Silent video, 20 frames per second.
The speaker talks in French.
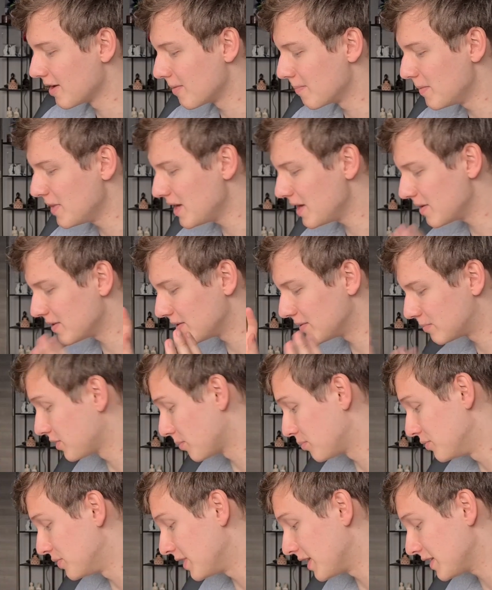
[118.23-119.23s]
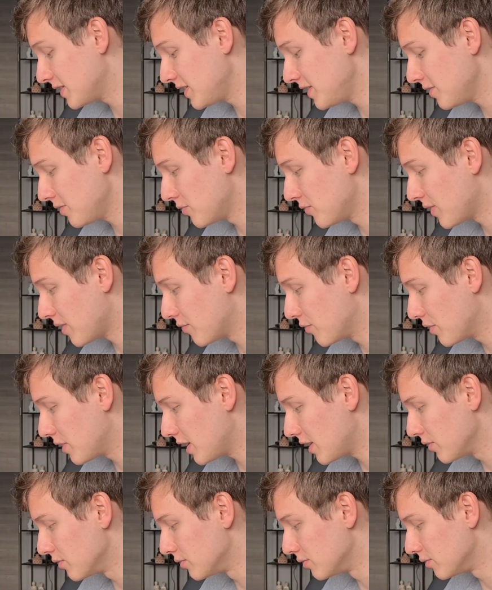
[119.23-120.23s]
Mais tant plus tarder, on va
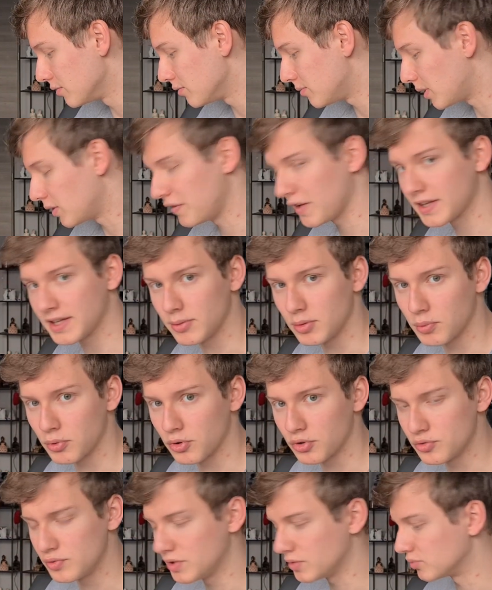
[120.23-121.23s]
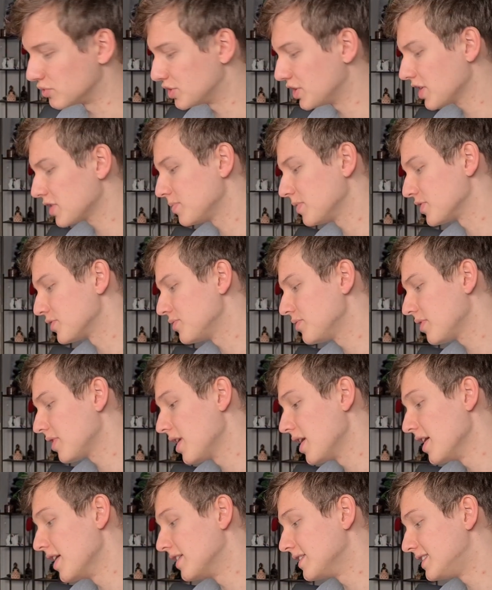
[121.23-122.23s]
voir bah, le, véritable produit qu'on cherche, bien sûr.
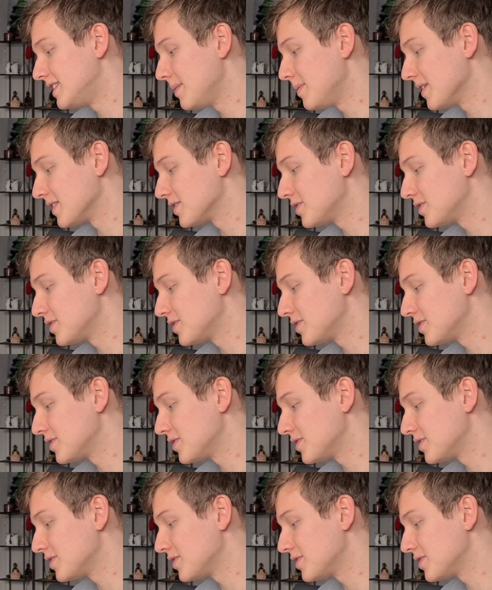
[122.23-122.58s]
C'est bien